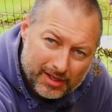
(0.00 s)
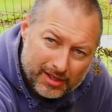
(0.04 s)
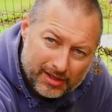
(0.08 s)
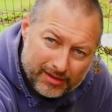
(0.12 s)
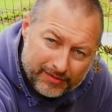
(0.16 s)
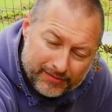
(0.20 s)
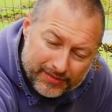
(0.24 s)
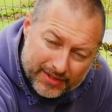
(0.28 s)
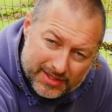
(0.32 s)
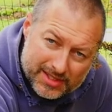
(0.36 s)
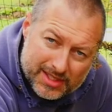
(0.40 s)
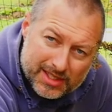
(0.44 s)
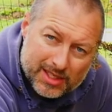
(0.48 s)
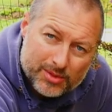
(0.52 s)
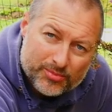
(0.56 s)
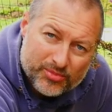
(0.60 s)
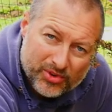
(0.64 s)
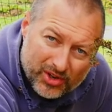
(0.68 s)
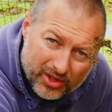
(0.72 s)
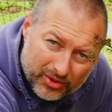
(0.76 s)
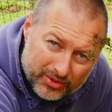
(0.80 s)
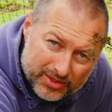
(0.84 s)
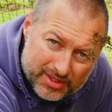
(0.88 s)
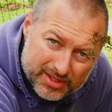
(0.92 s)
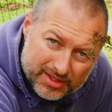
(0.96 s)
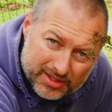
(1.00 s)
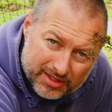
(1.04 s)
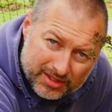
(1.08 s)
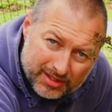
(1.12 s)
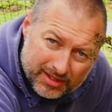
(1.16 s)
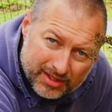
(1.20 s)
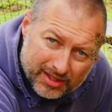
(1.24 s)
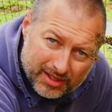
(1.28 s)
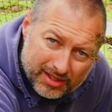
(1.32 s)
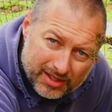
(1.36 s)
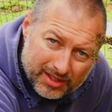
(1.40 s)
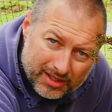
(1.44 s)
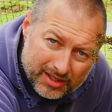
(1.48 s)
wenn sie die Pflanzen
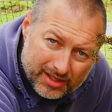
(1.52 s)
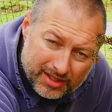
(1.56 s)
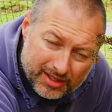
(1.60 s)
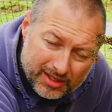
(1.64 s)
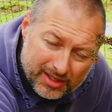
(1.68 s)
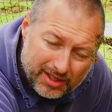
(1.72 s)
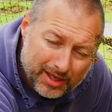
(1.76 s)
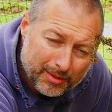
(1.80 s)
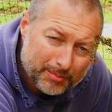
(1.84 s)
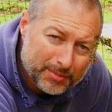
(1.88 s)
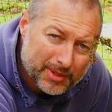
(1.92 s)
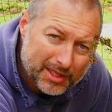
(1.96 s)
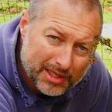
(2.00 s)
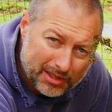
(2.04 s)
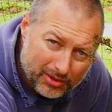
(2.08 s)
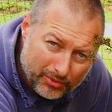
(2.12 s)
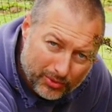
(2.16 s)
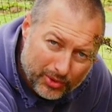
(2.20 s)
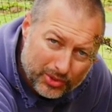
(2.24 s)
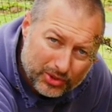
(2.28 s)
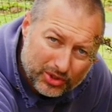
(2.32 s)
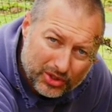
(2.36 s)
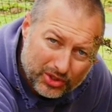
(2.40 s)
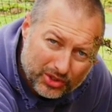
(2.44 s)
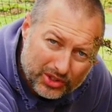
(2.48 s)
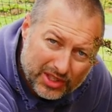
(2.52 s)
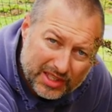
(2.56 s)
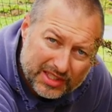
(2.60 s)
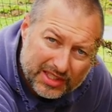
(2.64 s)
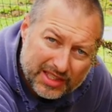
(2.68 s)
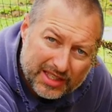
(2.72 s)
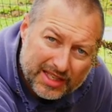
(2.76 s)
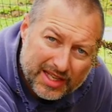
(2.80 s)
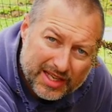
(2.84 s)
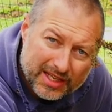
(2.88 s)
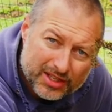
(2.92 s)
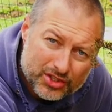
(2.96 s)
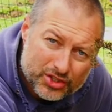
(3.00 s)
ein bisschen gewöhnt hat an den
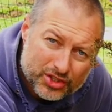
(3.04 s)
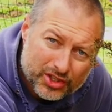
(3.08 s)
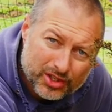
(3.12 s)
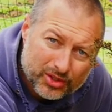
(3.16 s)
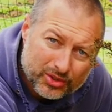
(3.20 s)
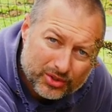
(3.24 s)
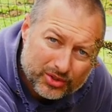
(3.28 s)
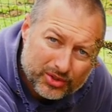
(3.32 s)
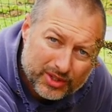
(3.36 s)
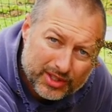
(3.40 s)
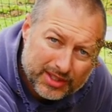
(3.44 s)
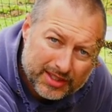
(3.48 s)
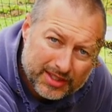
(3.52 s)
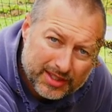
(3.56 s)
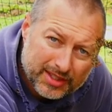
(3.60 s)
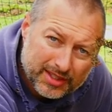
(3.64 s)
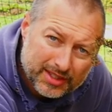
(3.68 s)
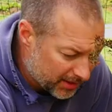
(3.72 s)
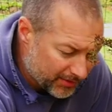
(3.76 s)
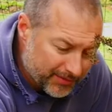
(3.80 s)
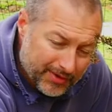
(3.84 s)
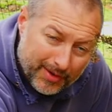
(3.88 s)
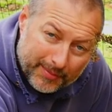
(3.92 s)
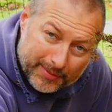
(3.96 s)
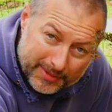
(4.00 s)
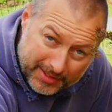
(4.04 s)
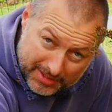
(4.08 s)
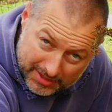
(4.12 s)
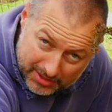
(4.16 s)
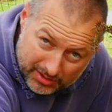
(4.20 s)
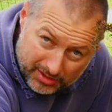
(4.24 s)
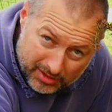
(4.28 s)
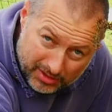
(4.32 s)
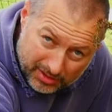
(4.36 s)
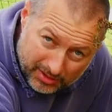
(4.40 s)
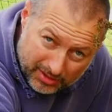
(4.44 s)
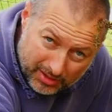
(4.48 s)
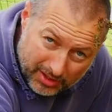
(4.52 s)
neuen Standort, werden wir das
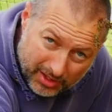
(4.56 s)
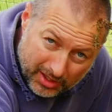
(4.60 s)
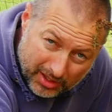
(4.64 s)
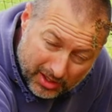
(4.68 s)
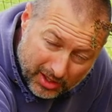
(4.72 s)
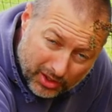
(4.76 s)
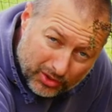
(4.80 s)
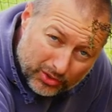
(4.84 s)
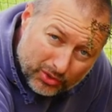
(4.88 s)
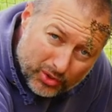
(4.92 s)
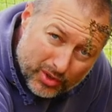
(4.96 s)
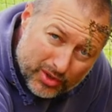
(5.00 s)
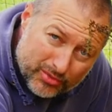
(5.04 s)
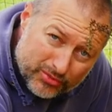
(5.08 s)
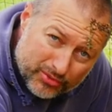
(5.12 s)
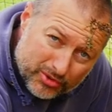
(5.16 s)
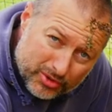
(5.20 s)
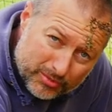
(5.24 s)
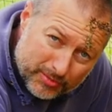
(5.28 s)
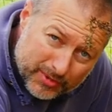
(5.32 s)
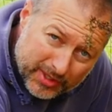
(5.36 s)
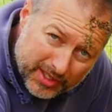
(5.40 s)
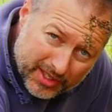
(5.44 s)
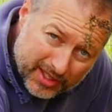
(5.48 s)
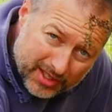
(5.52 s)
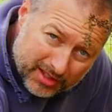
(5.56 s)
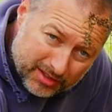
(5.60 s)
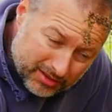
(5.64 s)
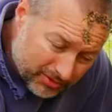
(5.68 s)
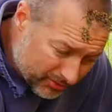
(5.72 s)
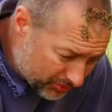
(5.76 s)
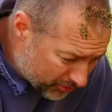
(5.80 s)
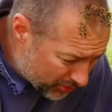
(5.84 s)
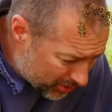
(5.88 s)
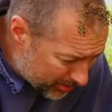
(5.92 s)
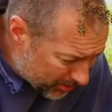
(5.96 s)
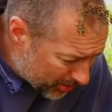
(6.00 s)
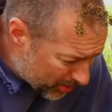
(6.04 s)
noch anhäufeln mit Erden,
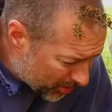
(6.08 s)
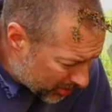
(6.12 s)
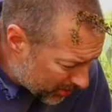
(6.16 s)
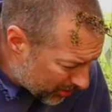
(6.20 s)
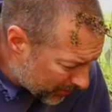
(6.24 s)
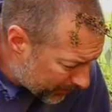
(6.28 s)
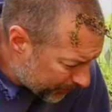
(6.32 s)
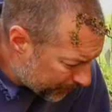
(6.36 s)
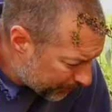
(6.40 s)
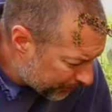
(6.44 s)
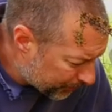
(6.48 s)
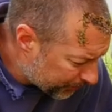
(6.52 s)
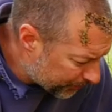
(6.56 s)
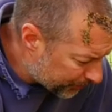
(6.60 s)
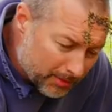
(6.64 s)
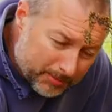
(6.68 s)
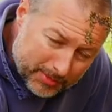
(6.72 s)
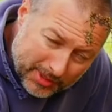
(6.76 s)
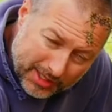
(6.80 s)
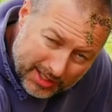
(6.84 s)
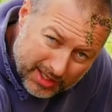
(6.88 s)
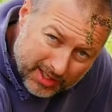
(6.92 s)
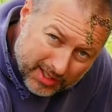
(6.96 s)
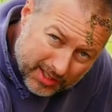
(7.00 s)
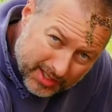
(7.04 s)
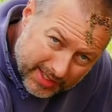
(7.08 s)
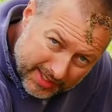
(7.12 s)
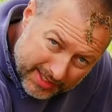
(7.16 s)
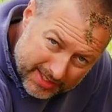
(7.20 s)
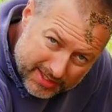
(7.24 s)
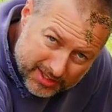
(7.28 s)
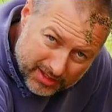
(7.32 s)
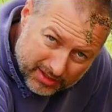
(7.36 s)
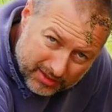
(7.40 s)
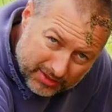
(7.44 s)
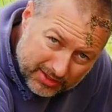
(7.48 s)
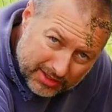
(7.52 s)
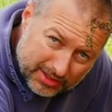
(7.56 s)
voll machen, ein bisschen einen
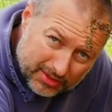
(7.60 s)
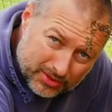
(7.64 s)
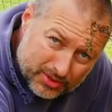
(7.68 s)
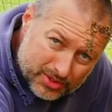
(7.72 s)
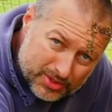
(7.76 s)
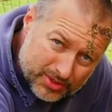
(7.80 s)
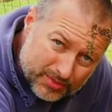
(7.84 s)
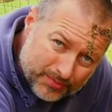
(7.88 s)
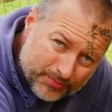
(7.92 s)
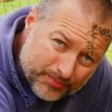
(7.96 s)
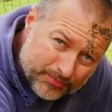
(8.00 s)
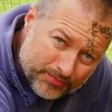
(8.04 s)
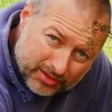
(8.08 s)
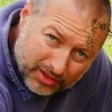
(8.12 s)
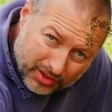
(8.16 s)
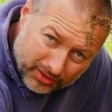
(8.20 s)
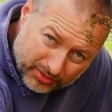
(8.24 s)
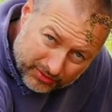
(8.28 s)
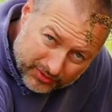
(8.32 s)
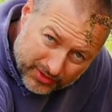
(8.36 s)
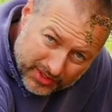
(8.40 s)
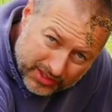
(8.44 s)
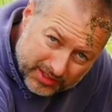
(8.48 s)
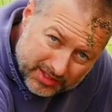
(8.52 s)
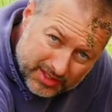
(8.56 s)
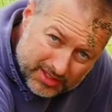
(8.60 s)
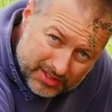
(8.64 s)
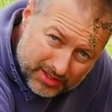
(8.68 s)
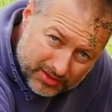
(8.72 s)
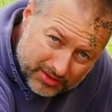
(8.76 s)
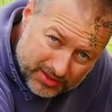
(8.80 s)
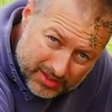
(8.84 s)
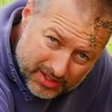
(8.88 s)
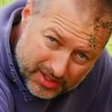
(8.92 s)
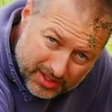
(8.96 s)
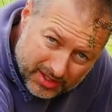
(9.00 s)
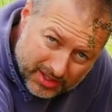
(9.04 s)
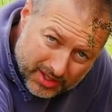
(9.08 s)
Gießrand lassen. Dann wird das
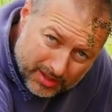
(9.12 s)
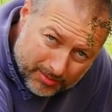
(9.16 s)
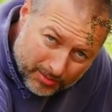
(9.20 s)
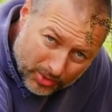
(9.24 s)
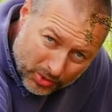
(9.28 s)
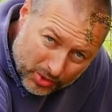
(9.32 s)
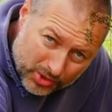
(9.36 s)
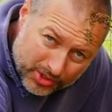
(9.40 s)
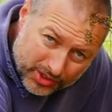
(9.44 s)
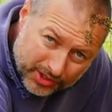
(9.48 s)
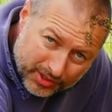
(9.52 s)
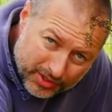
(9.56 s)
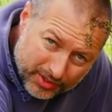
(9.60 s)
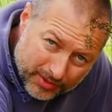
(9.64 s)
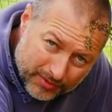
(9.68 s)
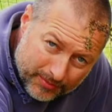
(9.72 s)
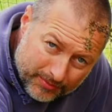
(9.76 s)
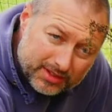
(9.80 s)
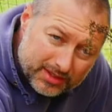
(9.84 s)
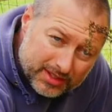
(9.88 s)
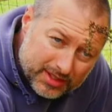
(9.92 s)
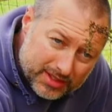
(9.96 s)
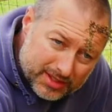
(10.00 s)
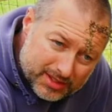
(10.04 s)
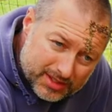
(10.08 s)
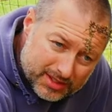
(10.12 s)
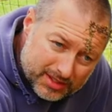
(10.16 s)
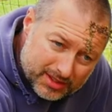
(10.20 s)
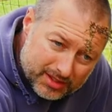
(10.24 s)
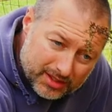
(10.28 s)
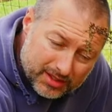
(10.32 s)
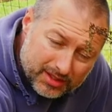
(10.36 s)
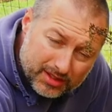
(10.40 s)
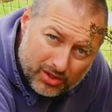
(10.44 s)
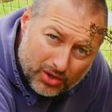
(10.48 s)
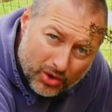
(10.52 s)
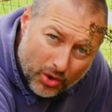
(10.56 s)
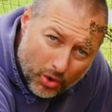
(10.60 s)
Ganze gemulcht, das
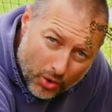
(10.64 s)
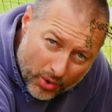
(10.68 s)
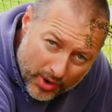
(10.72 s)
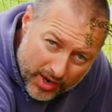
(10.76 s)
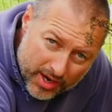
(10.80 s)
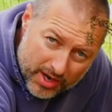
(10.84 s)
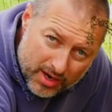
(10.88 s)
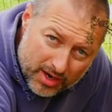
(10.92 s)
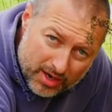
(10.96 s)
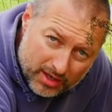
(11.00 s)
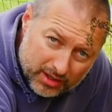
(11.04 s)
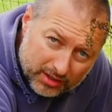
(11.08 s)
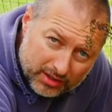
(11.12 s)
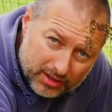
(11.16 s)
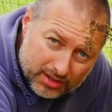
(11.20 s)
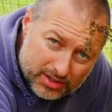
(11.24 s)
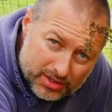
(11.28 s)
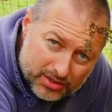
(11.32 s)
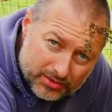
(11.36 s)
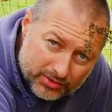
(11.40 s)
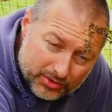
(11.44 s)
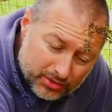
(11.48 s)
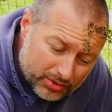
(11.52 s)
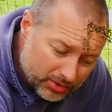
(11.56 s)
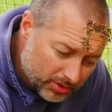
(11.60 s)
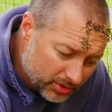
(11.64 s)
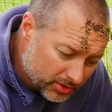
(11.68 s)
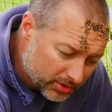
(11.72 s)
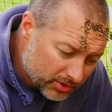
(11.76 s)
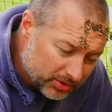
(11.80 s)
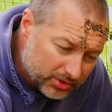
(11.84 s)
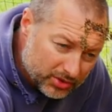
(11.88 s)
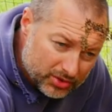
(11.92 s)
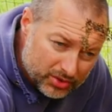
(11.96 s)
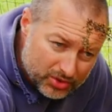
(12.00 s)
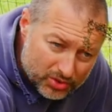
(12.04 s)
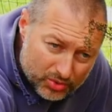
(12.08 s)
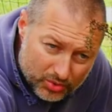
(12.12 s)
Heu dazu,
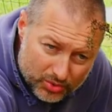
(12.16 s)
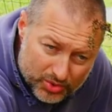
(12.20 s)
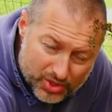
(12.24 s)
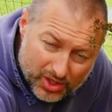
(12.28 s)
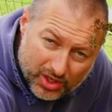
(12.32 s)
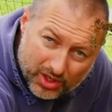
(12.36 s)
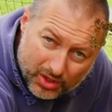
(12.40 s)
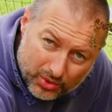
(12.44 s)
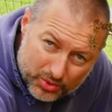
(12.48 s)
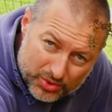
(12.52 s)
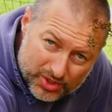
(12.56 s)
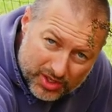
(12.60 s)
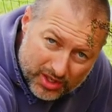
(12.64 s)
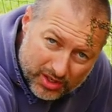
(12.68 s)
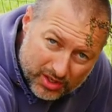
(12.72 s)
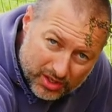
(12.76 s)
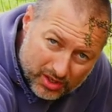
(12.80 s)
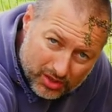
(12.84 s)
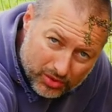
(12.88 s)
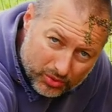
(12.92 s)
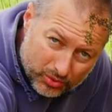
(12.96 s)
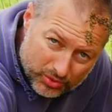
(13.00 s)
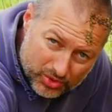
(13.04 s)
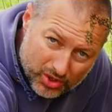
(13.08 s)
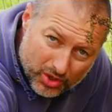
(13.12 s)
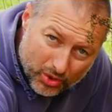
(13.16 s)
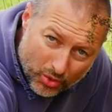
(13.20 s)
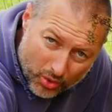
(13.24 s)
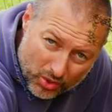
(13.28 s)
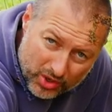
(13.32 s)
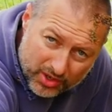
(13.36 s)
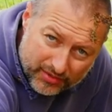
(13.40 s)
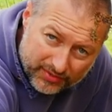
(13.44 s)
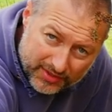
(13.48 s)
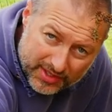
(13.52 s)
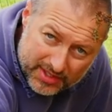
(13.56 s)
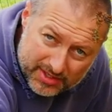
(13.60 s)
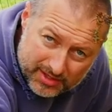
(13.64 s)
das ist unsere große, unsere
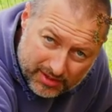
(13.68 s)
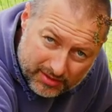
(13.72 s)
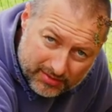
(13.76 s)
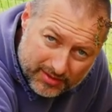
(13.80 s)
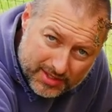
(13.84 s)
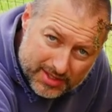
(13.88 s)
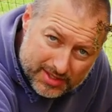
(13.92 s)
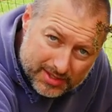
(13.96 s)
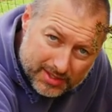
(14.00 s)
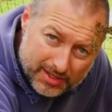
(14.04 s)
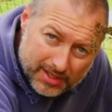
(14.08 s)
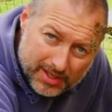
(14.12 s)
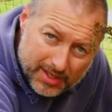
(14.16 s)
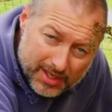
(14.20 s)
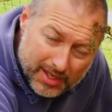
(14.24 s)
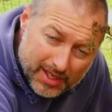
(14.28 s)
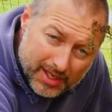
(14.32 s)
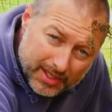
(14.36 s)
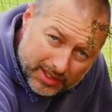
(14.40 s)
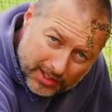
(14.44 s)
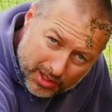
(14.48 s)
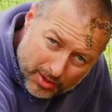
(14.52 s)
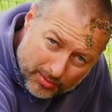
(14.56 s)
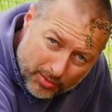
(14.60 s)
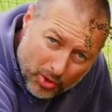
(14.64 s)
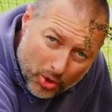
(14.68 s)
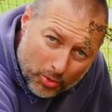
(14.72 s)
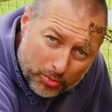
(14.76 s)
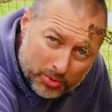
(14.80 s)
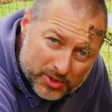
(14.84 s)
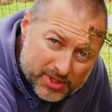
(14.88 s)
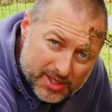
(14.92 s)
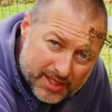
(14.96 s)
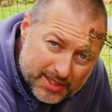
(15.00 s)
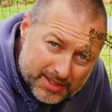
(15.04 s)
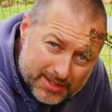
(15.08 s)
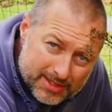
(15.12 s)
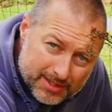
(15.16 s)
hohe Wiesen gewesen, die haben wir
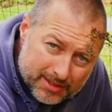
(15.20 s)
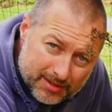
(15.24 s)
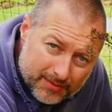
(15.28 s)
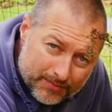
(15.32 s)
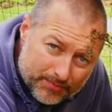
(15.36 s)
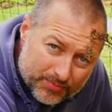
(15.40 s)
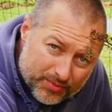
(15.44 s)
abgesenzt.